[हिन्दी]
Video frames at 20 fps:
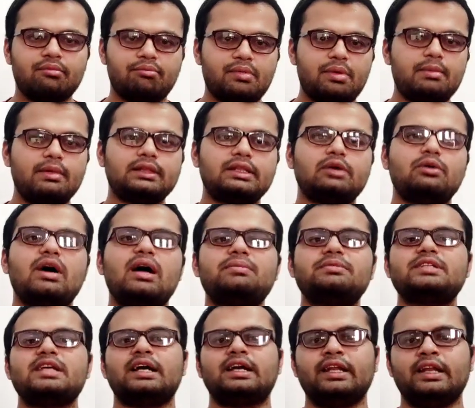मैं मिलता हूँ
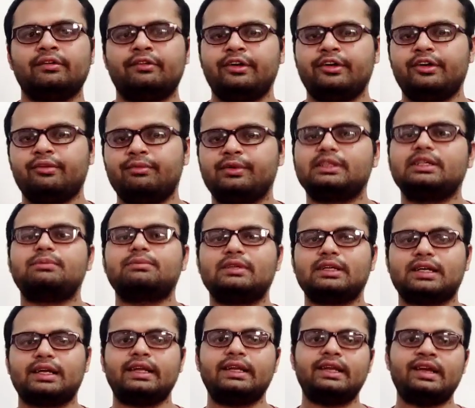आपसे अगले वीडियो में तब
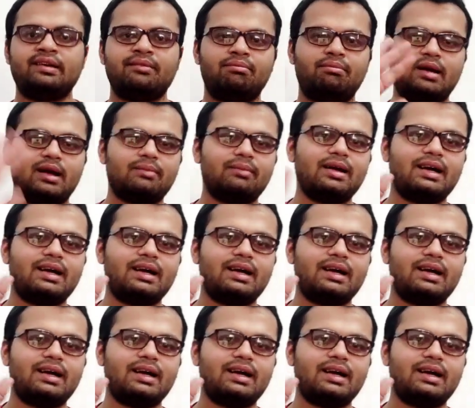तक के लिए बाय